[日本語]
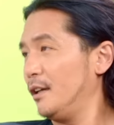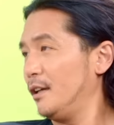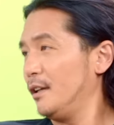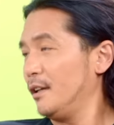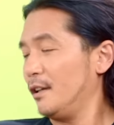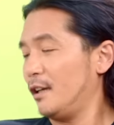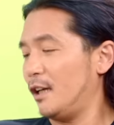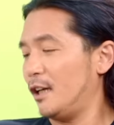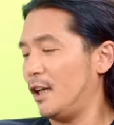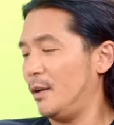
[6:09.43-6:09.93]
う
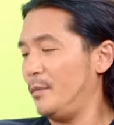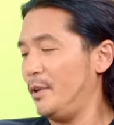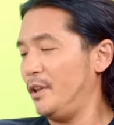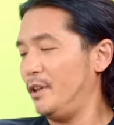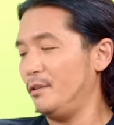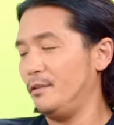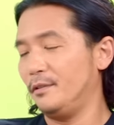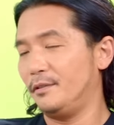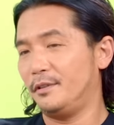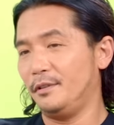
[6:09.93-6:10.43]
ん、鏡
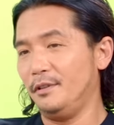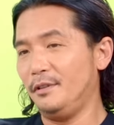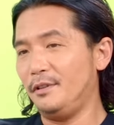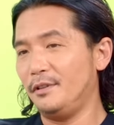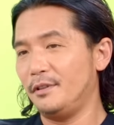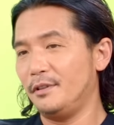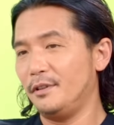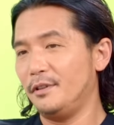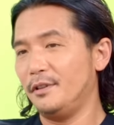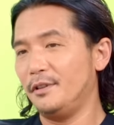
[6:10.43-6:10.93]
に映
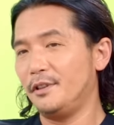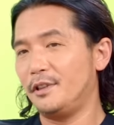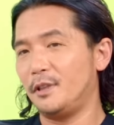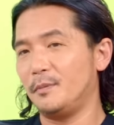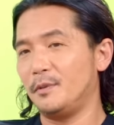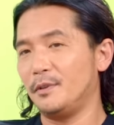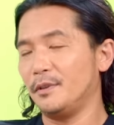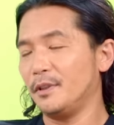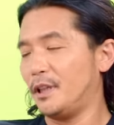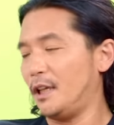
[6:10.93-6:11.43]
る自
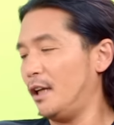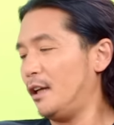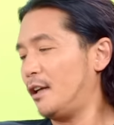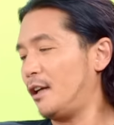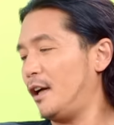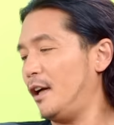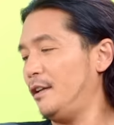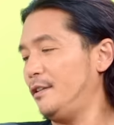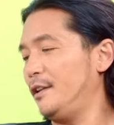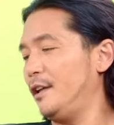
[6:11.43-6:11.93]
分から
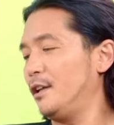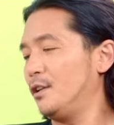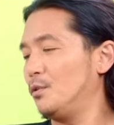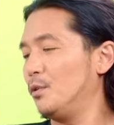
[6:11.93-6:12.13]
変えてい